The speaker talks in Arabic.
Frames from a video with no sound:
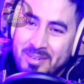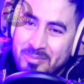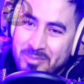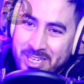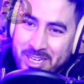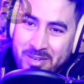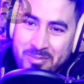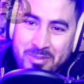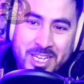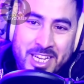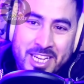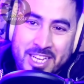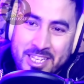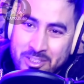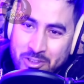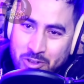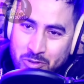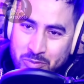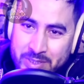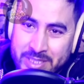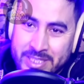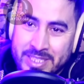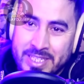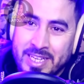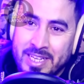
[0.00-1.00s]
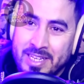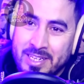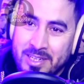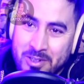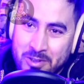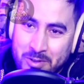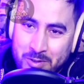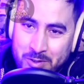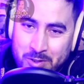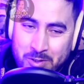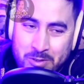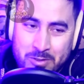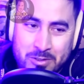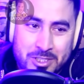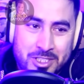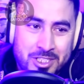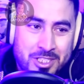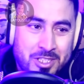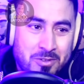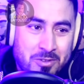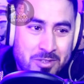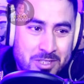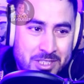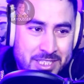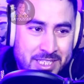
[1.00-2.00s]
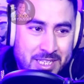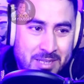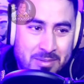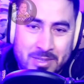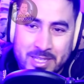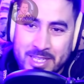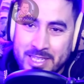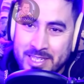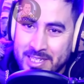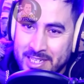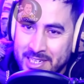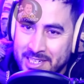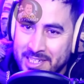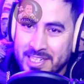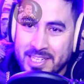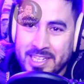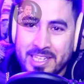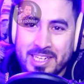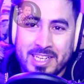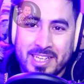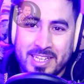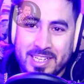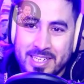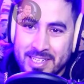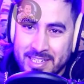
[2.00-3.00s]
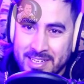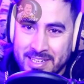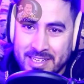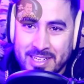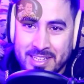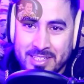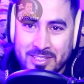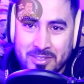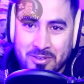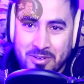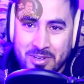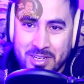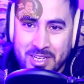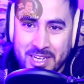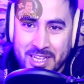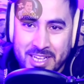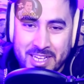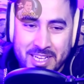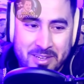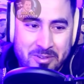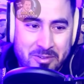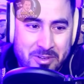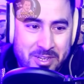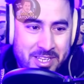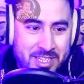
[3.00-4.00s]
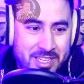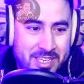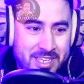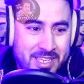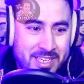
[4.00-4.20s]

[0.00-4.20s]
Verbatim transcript: المغاربه كيهضروا بالدليل والحجه واش صحاب الكن حنا غير كنهضروا على الخاوي